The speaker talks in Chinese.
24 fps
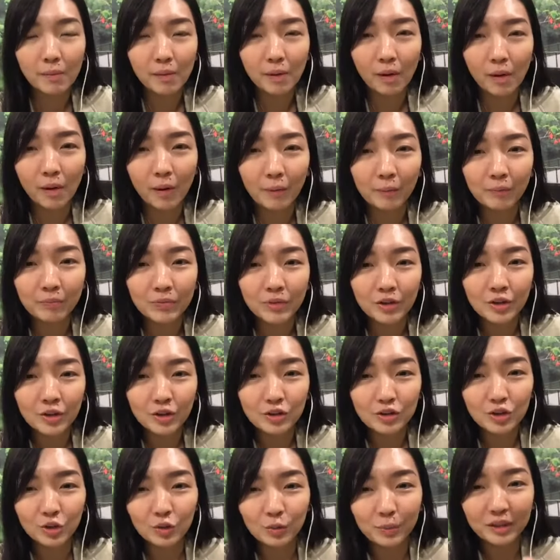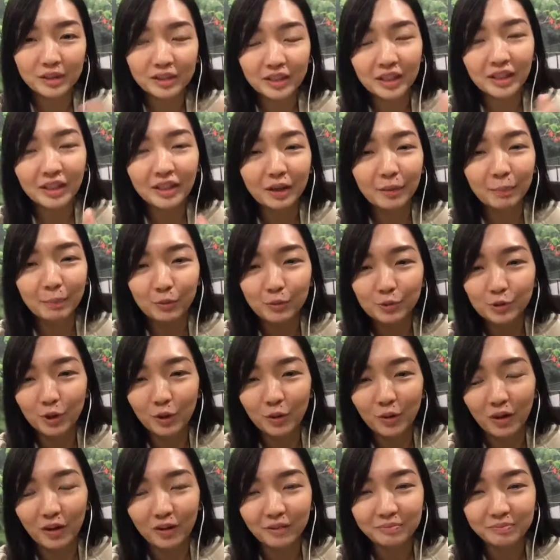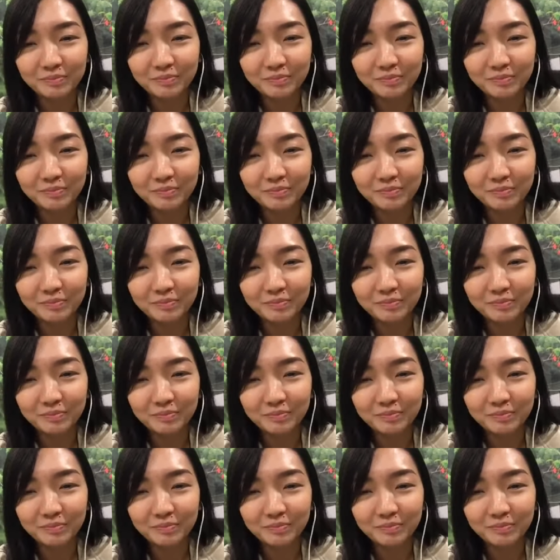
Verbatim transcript: 好，所以我们第一个步骤哦，